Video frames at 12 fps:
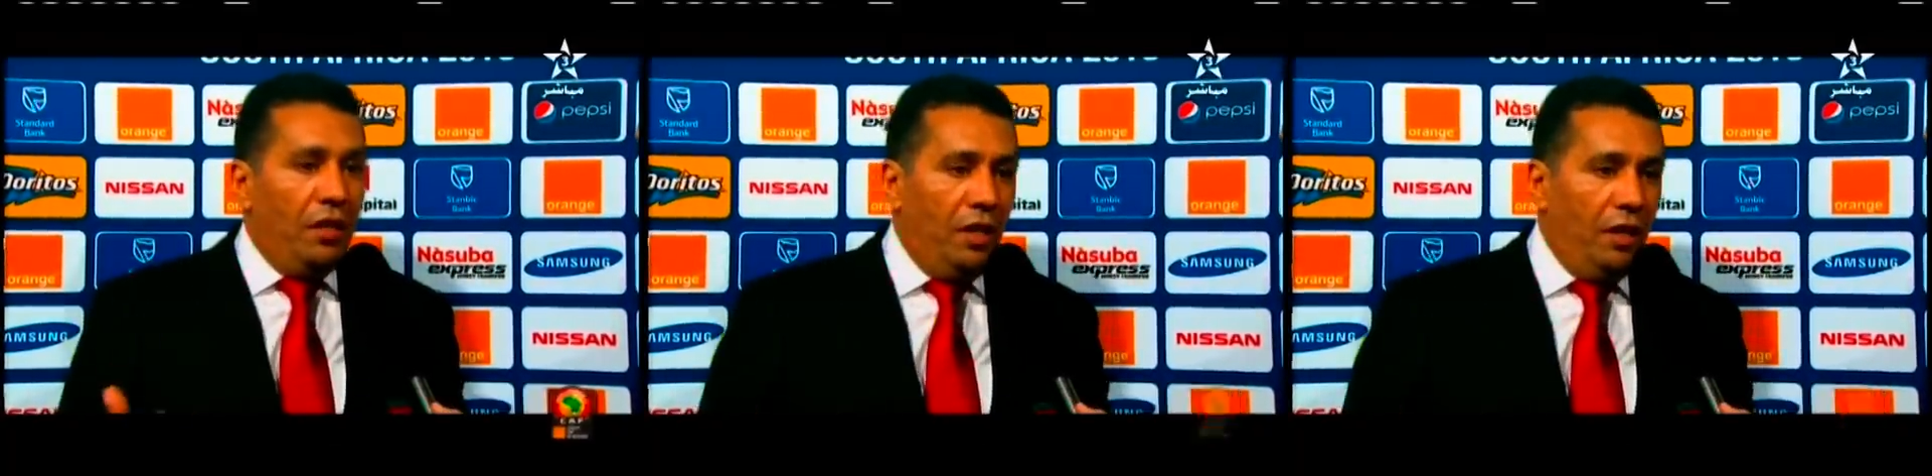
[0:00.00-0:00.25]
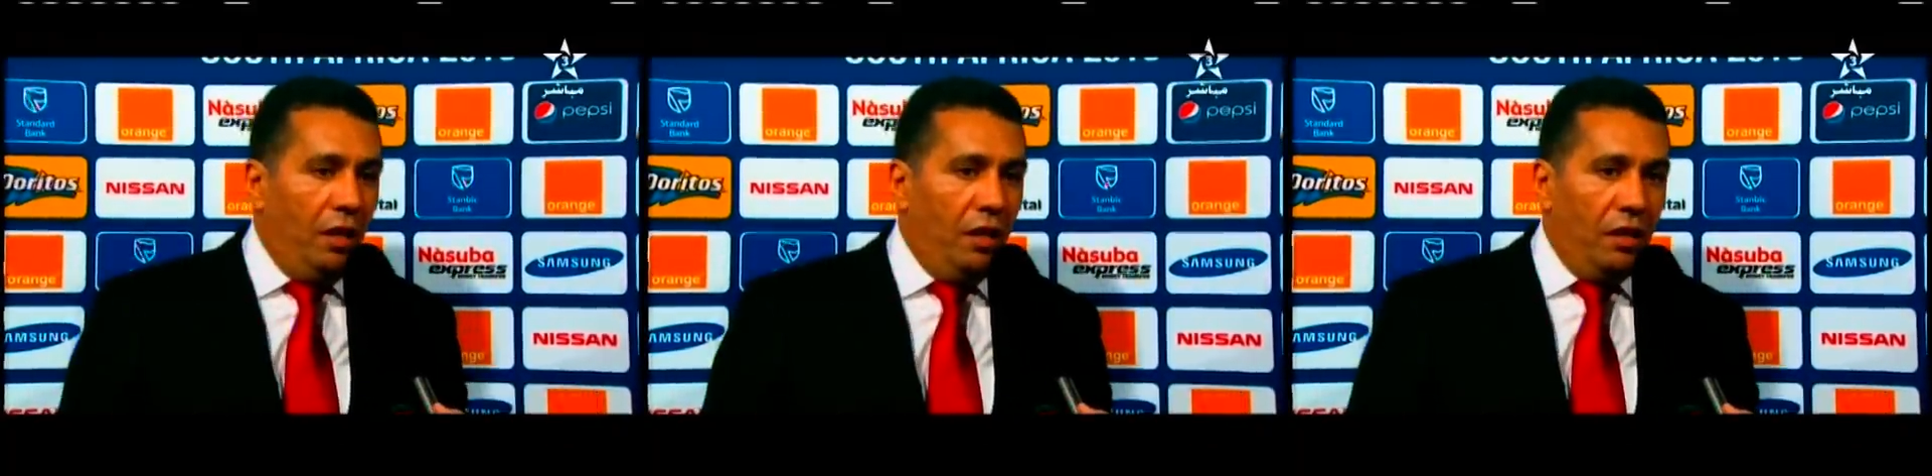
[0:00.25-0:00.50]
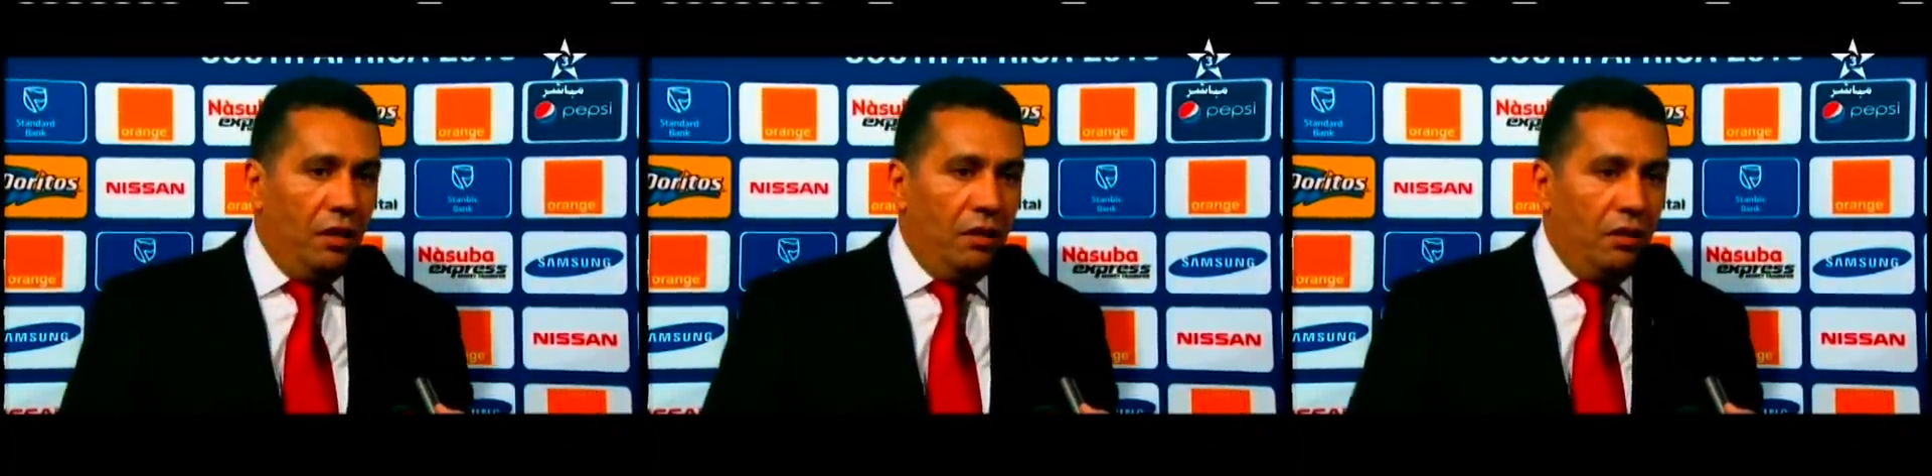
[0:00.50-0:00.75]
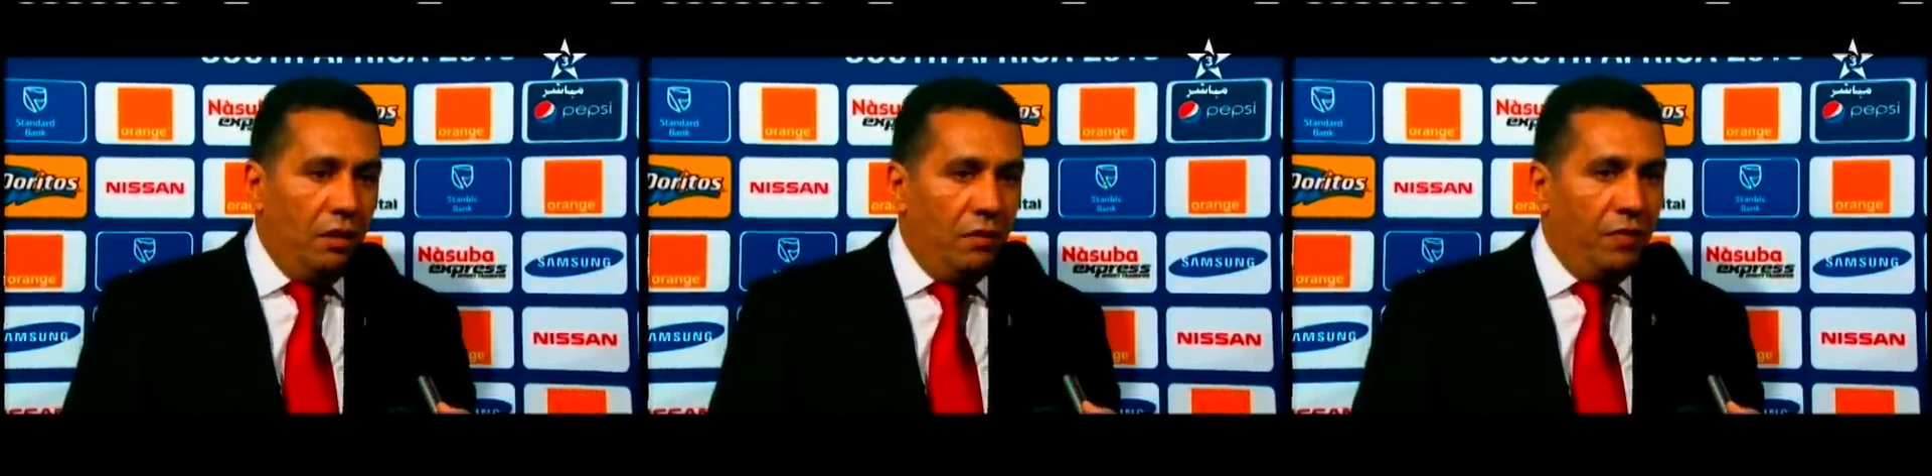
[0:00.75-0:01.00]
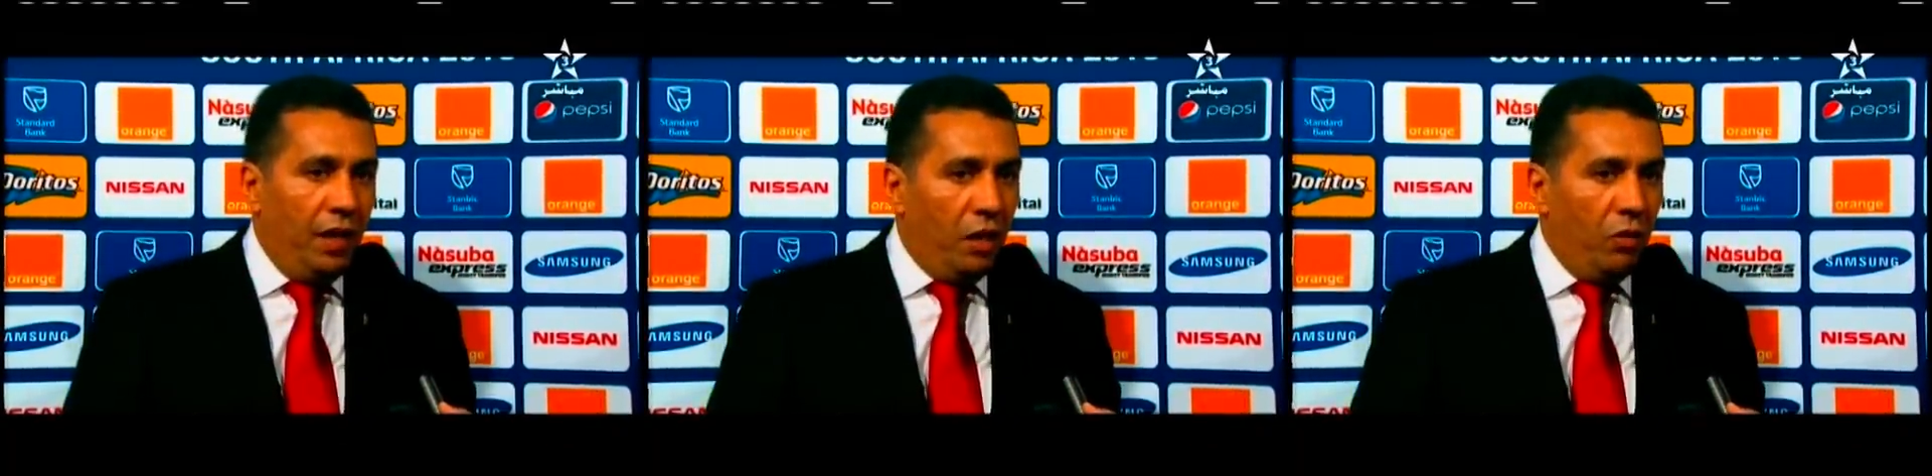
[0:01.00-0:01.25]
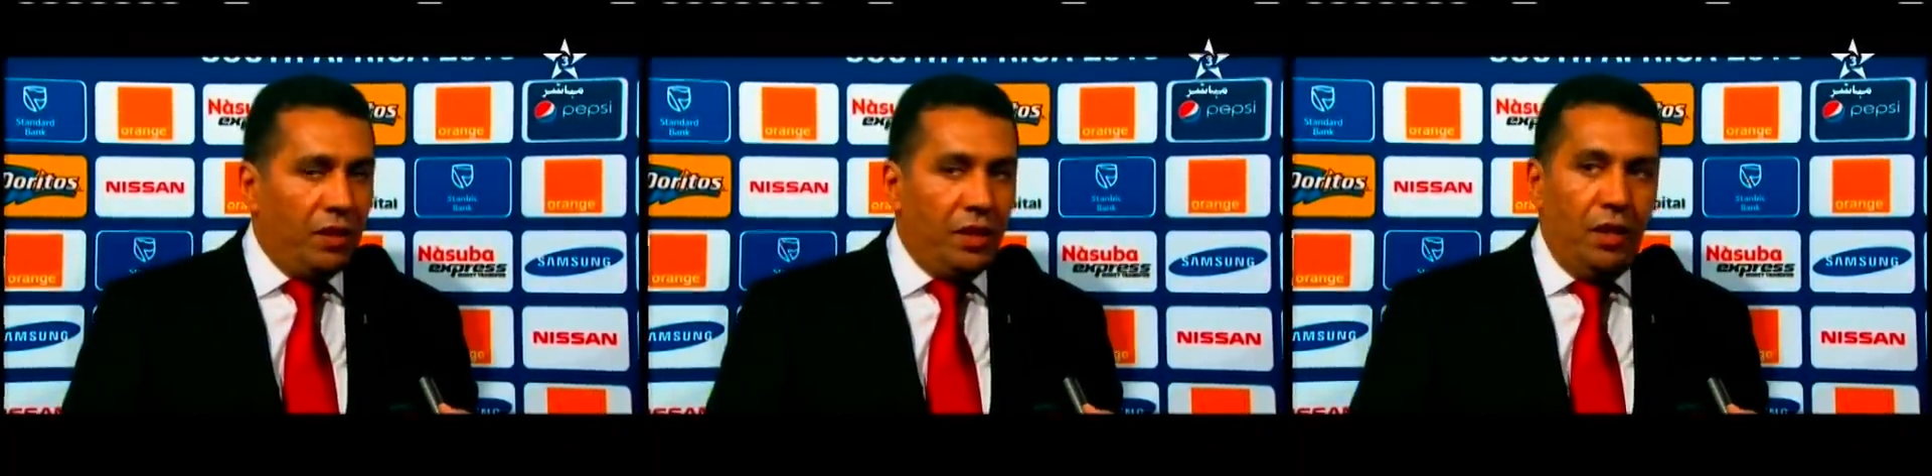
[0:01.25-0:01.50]
يعني الفريق
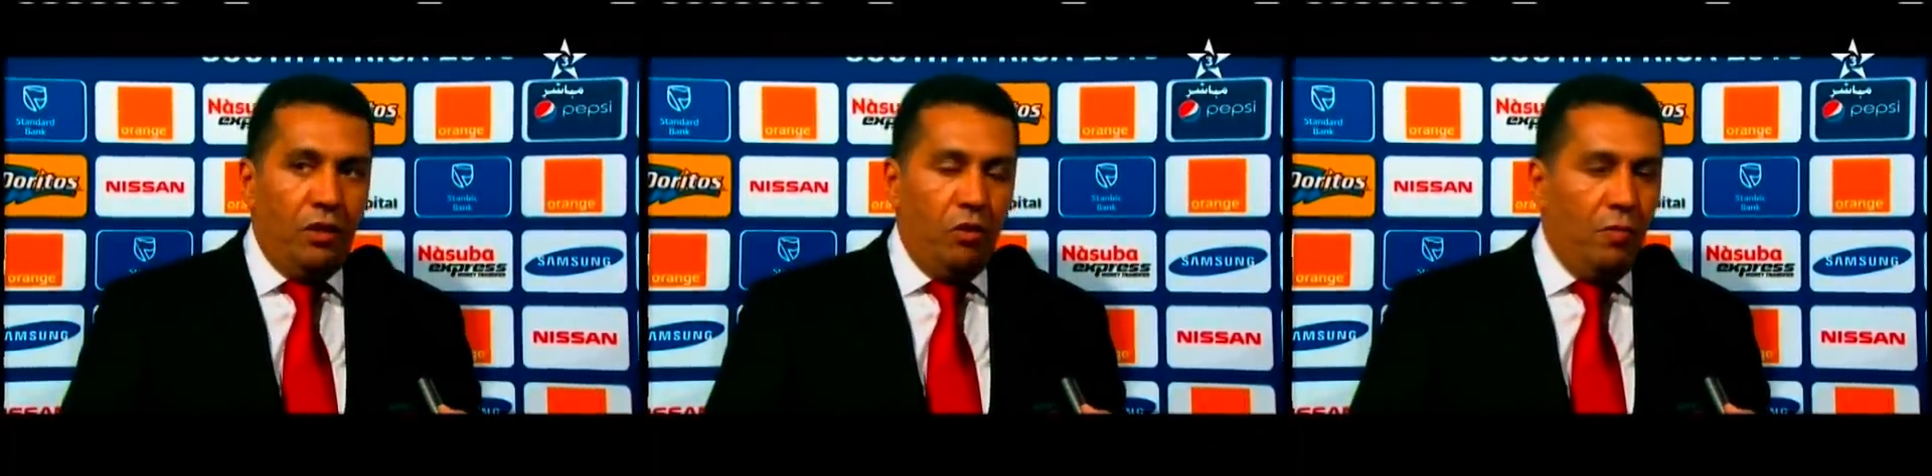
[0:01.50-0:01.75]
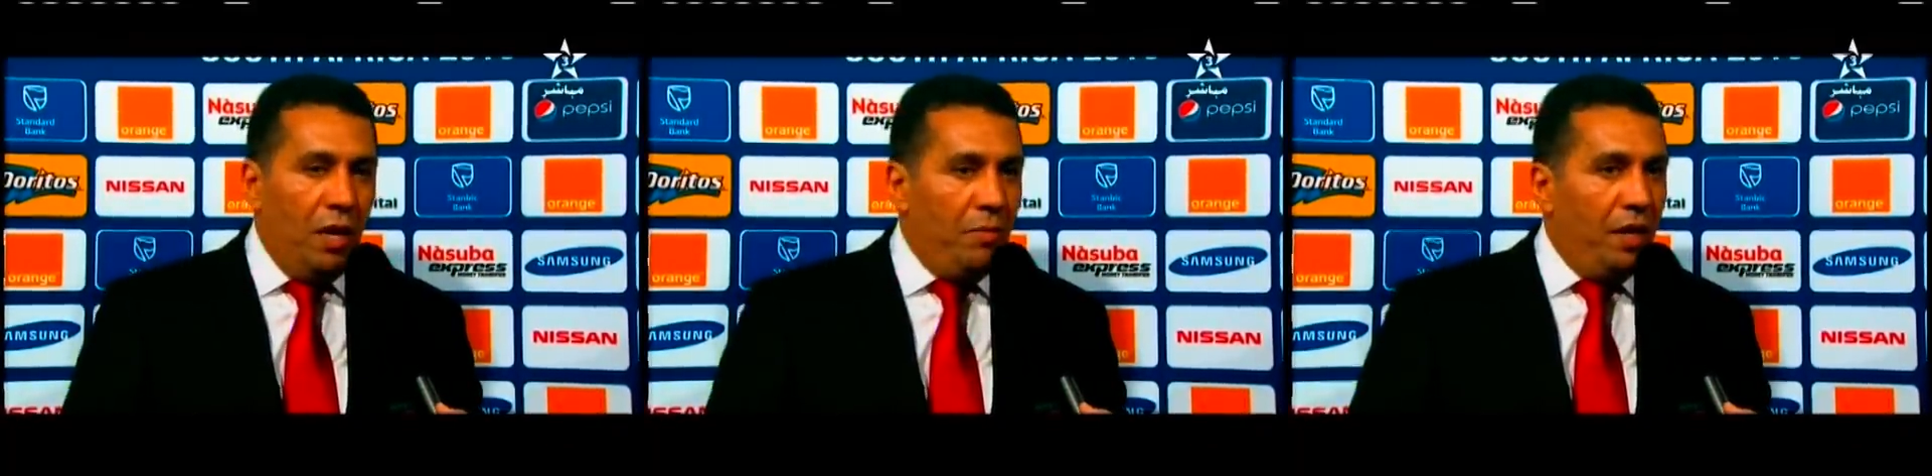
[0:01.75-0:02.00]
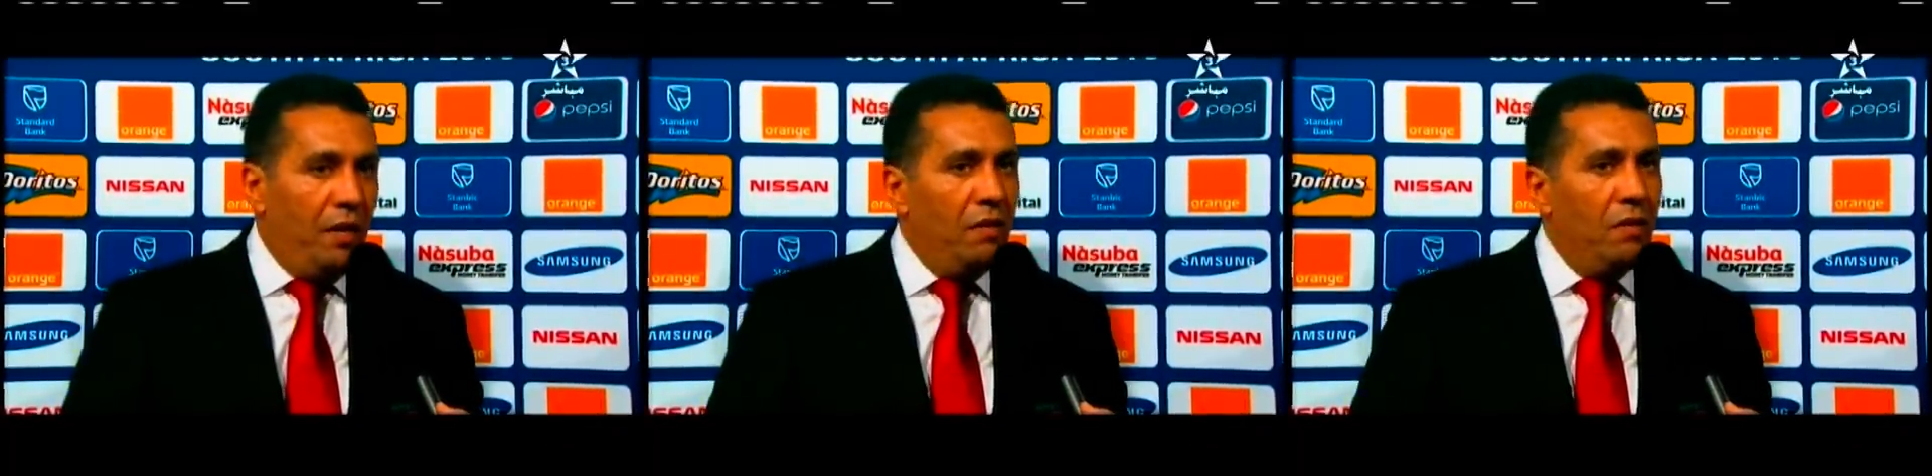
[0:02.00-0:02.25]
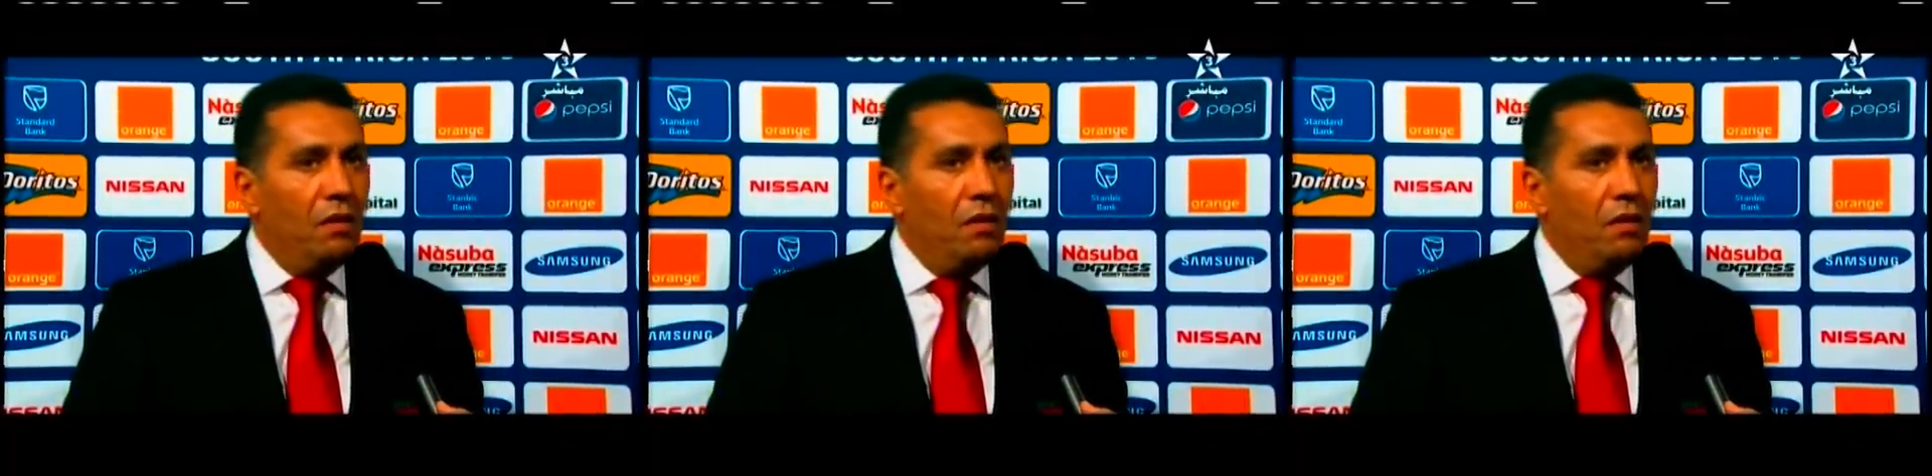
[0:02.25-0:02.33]
الوطني اليوم ابان